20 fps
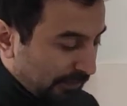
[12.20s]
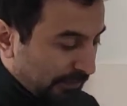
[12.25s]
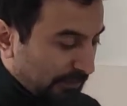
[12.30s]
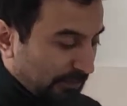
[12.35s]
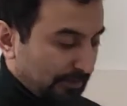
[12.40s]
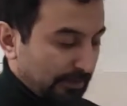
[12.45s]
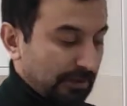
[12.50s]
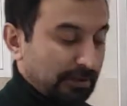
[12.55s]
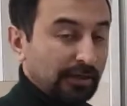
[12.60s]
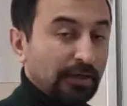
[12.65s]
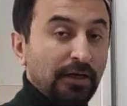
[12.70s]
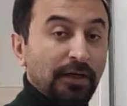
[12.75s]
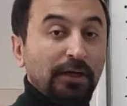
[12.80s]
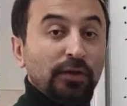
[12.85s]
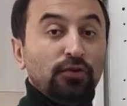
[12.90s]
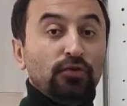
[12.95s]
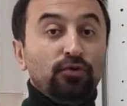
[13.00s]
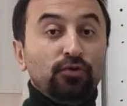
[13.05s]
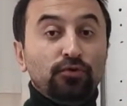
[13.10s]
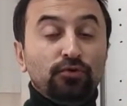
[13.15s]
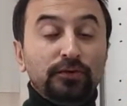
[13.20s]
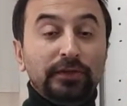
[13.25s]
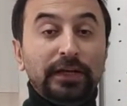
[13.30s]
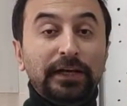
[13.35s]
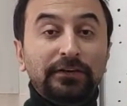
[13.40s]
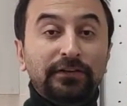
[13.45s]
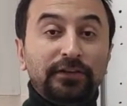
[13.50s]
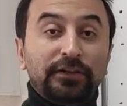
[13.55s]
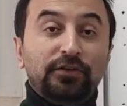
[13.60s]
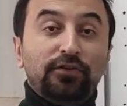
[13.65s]
ne demek?
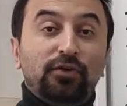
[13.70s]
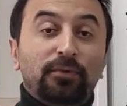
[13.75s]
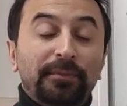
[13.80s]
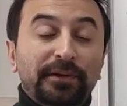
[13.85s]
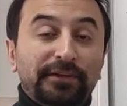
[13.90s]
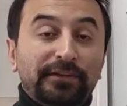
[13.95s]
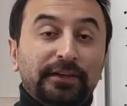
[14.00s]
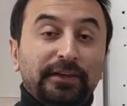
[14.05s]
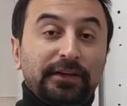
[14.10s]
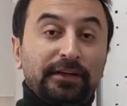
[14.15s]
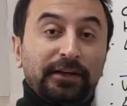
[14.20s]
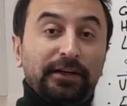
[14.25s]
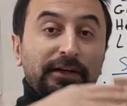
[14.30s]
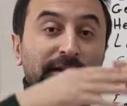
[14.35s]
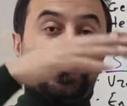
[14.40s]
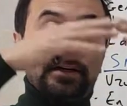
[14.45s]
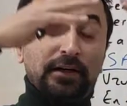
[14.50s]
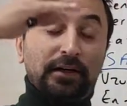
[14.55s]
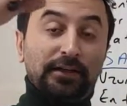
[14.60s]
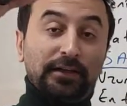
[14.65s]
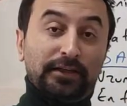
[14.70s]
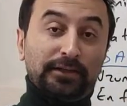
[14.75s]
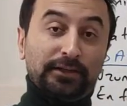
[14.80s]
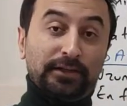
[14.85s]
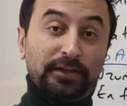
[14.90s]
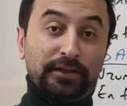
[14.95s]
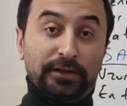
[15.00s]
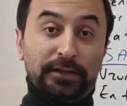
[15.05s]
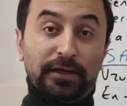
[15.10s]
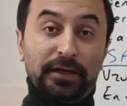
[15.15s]
Yüzlerce kilometre karelik
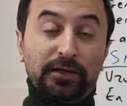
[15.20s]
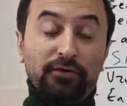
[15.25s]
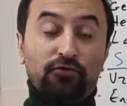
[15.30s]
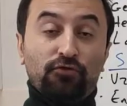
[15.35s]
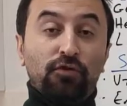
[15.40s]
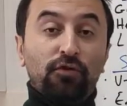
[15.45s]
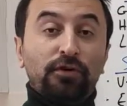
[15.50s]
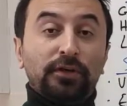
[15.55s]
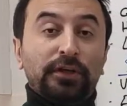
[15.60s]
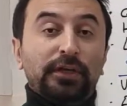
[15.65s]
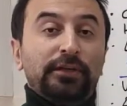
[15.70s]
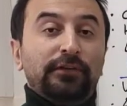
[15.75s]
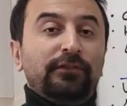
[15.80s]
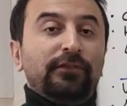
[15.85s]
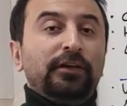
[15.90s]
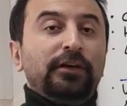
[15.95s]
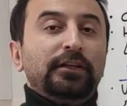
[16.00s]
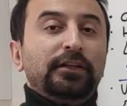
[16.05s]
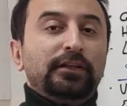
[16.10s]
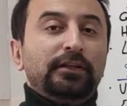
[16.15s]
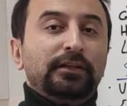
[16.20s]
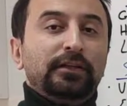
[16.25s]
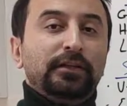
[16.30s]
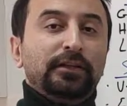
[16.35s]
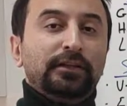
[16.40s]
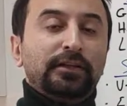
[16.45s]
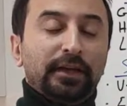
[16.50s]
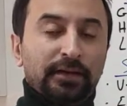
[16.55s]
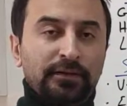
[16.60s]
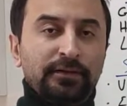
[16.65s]
alanlarda yani çok geniş
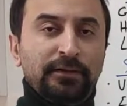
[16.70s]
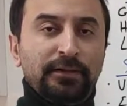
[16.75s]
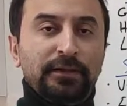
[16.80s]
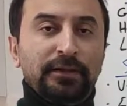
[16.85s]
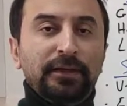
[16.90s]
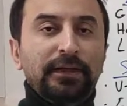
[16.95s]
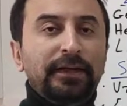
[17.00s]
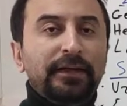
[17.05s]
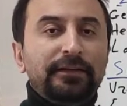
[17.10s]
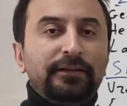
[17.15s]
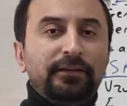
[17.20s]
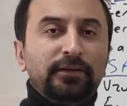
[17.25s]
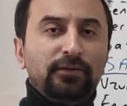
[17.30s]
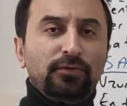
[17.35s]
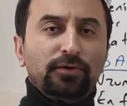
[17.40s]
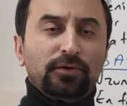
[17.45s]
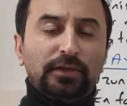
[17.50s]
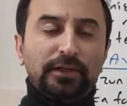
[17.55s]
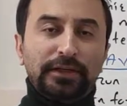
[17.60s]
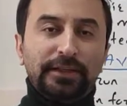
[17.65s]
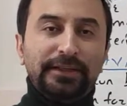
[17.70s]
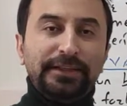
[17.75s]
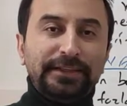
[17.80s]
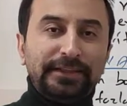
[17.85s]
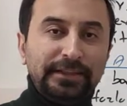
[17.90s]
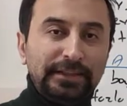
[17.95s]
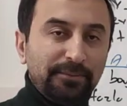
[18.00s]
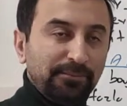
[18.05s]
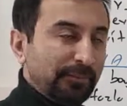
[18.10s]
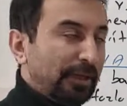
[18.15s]
alanlarda etkili olan
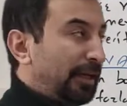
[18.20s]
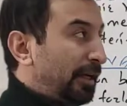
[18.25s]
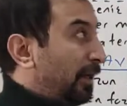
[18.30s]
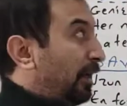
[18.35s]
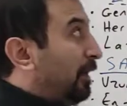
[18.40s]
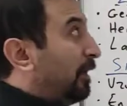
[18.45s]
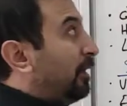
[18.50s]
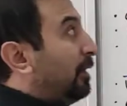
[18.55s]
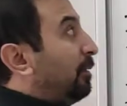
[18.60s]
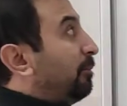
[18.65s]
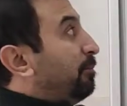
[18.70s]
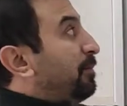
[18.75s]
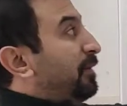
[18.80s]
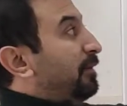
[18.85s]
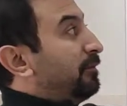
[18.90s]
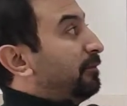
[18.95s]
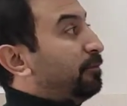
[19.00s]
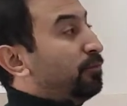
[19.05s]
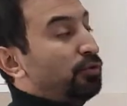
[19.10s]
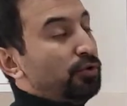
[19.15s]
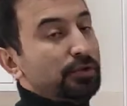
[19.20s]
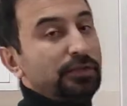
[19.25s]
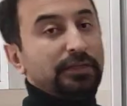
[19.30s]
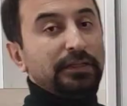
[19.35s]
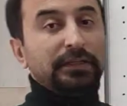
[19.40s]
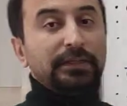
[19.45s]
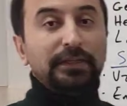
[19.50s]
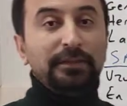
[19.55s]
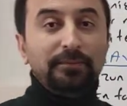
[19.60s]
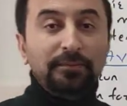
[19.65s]
iklimlere biz büyük
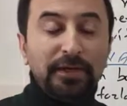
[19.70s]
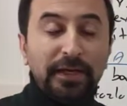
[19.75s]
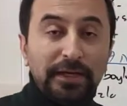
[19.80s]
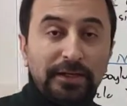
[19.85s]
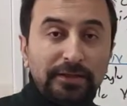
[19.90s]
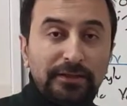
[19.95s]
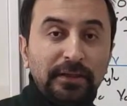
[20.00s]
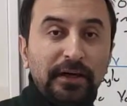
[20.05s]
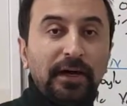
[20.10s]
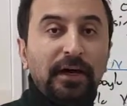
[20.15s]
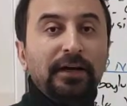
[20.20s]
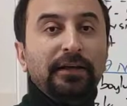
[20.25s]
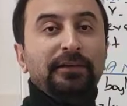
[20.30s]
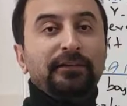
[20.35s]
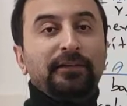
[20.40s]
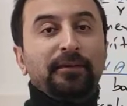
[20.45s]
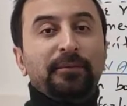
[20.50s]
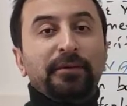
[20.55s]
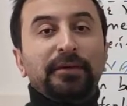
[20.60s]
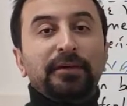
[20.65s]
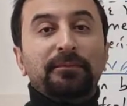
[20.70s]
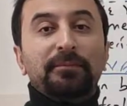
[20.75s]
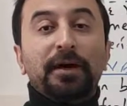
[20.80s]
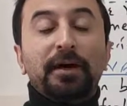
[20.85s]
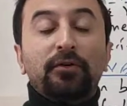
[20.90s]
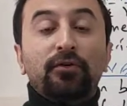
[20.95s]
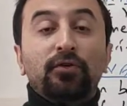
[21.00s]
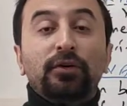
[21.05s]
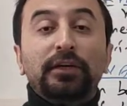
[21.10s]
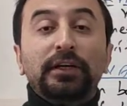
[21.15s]
iklimler aynı zamanda
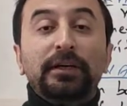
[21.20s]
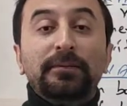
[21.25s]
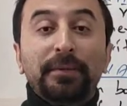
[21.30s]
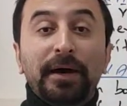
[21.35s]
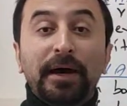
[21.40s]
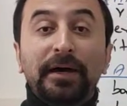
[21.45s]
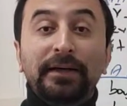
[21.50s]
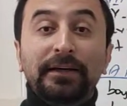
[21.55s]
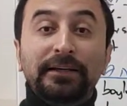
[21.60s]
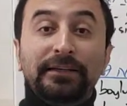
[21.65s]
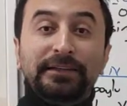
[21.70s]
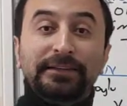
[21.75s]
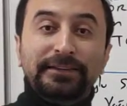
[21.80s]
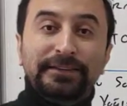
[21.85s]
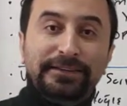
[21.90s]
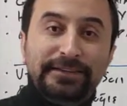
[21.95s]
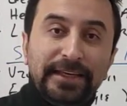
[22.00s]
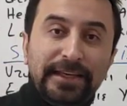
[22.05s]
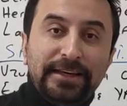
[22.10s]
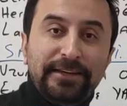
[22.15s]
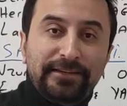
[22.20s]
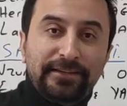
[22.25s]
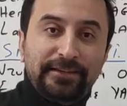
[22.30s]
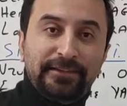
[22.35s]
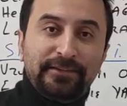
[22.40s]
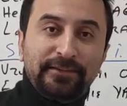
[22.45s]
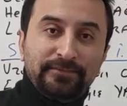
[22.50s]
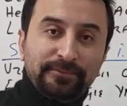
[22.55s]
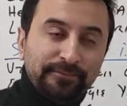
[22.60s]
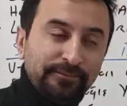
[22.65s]
makro klima
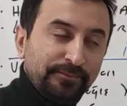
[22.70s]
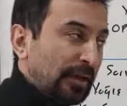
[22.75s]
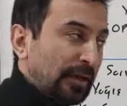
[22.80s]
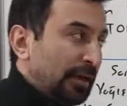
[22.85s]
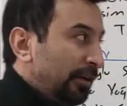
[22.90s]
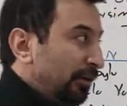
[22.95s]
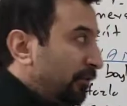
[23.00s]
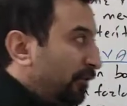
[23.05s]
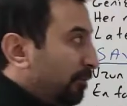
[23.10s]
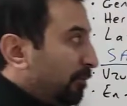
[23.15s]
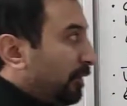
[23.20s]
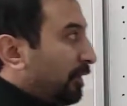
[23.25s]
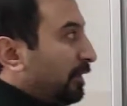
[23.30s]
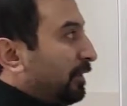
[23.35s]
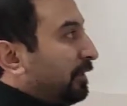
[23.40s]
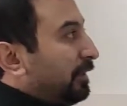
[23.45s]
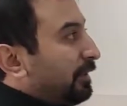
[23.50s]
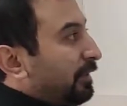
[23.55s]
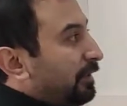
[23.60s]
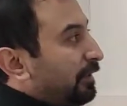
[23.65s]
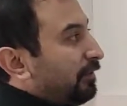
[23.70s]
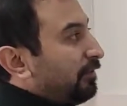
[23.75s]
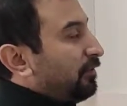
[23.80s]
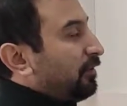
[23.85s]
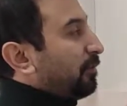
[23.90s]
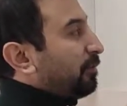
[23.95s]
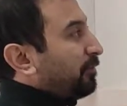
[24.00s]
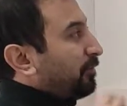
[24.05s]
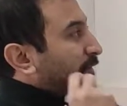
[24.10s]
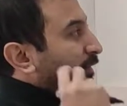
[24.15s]
deriz. Şimdi giriş
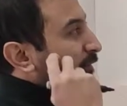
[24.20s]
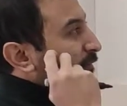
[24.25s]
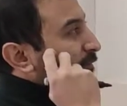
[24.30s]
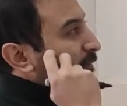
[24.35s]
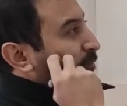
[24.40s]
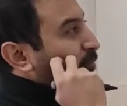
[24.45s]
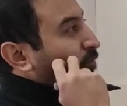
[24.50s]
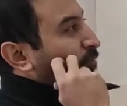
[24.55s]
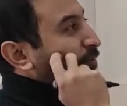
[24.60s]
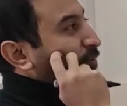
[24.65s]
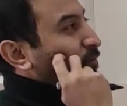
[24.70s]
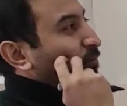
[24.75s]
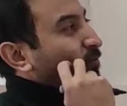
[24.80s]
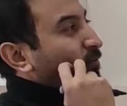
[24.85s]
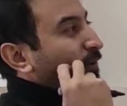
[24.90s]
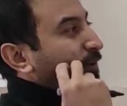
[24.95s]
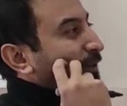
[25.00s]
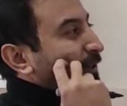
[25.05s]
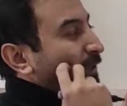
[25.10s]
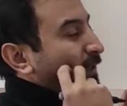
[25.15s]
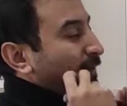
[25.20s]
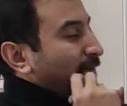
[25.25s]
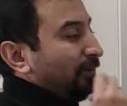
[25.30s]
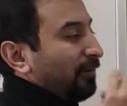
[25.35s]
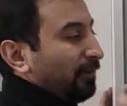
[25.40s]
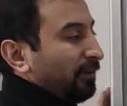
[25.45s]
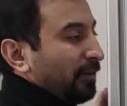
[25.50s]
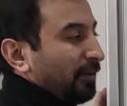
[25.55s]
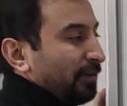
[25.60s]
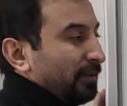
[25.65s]
yapacağız ve bu konu üzerinden
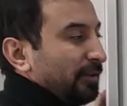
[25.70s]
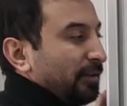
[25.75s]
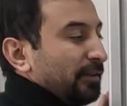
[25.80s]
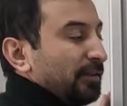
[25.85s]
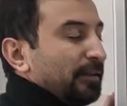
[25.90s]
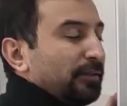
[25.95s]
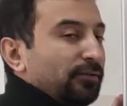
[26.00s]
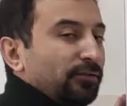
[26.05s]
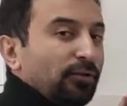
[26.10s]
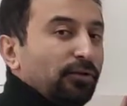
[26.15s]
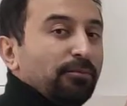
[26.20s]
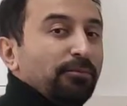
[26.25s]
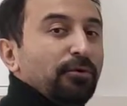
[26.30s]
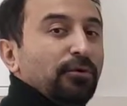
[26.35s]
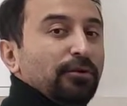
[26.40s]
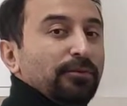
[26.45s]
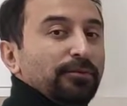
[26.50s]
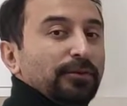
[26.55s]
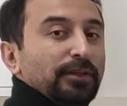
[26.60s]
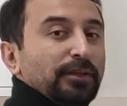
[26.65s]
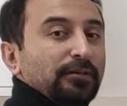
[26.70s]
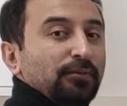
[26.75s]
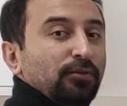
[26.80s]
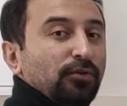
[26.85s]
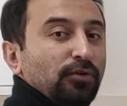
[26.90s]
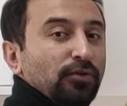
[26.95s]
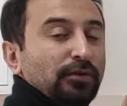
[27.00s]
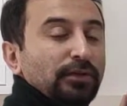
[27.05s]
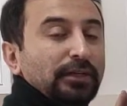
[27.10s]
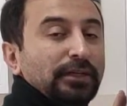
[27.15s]
gideceğiz. Ardından da son bölümde de bu
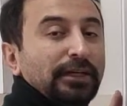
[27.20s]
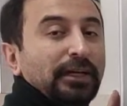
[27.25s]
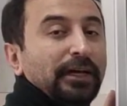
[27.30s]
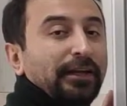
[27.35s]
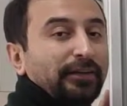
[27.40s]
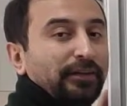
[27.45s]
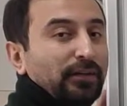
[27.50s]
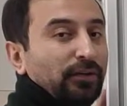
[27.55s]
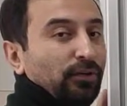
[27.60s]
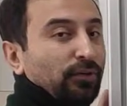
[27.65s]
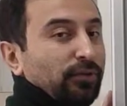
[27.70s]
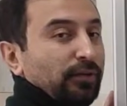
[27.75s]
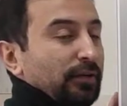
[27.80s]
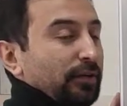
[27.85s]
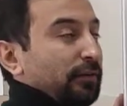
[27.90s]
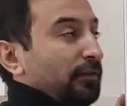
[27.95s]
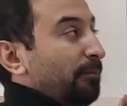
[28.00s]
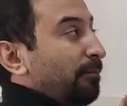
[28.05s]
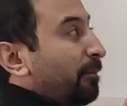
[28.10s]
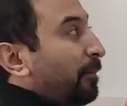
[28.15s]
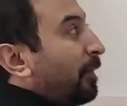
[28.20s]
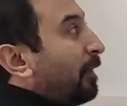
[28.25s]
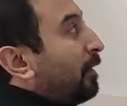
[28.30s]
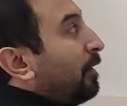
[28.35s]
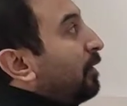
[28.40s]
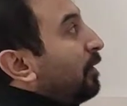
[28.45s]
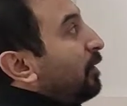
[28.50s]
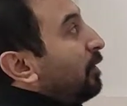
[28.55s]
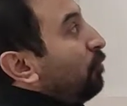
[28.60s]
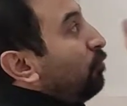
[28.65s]
konuyla ilgili harita göstereceğim.
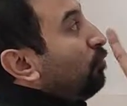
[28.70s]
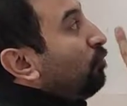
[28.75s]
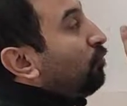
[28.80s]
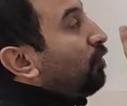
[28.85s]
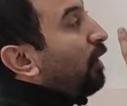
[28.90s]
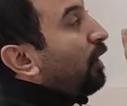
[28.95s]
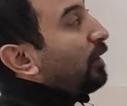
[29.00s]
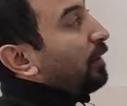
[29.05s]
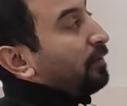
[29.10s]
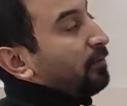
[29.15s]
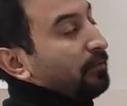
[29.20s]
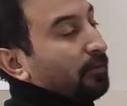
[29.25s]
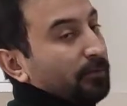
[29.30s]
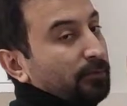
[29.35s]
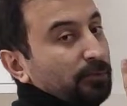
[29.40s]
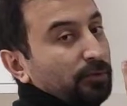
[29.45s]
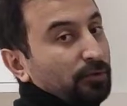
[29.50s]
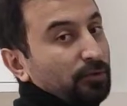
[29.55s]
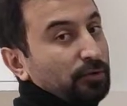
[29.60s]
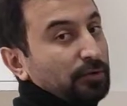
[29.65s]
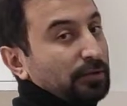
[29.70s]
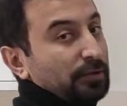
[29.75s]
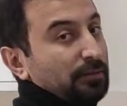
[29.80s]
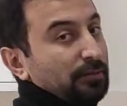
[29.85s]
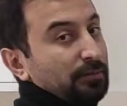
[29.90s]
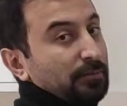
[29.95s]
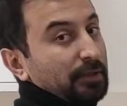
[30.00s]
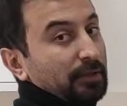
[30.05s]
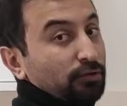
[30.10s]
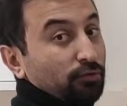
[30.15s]
Üçe ayıracağız büyük
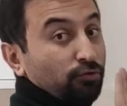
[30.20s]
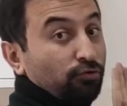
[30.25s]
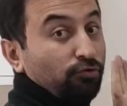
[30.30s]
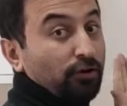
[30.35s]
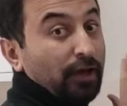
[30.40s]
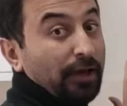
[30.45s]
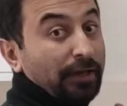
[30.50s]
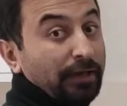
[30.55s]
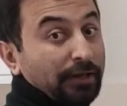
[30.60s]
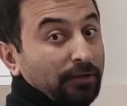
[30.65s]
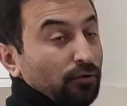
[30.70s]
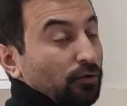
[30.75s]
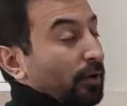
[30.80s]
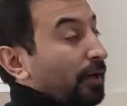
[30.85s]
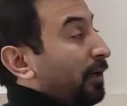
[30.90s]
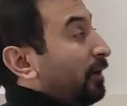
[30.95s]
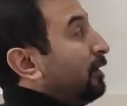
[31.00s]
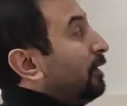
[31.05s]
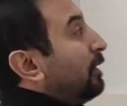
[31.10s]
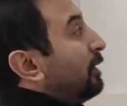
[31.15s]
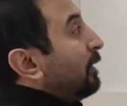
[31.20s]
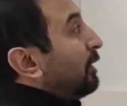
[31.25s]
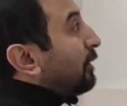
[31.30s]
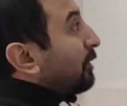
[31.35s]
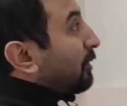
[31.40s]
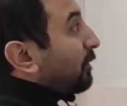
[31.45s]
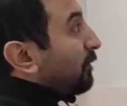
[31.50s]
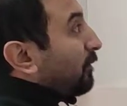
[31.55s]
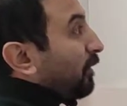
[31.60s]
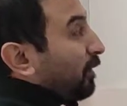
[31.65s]
iklimleri kuşağına göre.
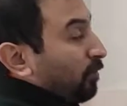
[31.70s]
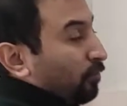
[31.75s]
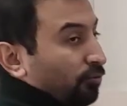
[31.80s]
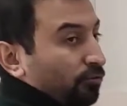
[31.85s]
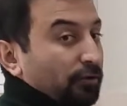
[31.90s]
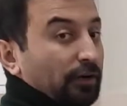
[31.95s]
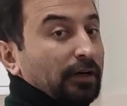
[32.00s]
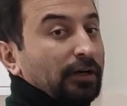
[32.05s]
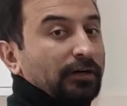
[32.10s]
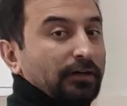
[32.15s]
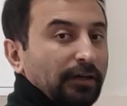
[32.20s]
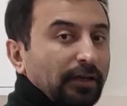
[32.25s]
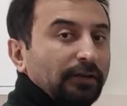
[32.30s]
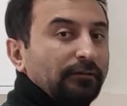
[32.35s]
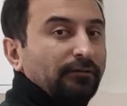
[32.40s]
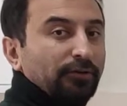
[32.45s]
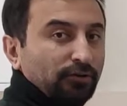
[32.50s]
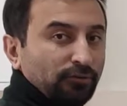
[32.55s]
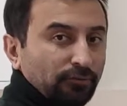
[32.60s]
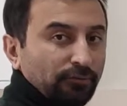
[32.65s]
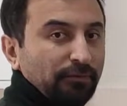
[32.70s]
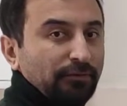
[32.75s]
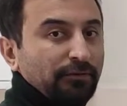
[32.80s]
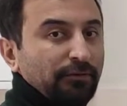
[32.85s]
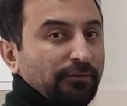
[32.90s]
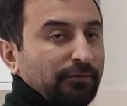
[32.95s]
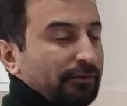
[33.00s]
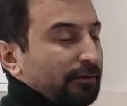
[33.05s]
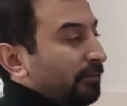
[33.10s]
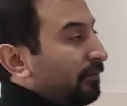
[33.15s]
Sıcak kuşak ekvator ve
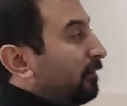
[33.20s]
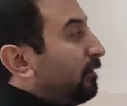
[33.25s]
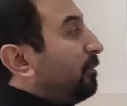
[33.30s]
çevresini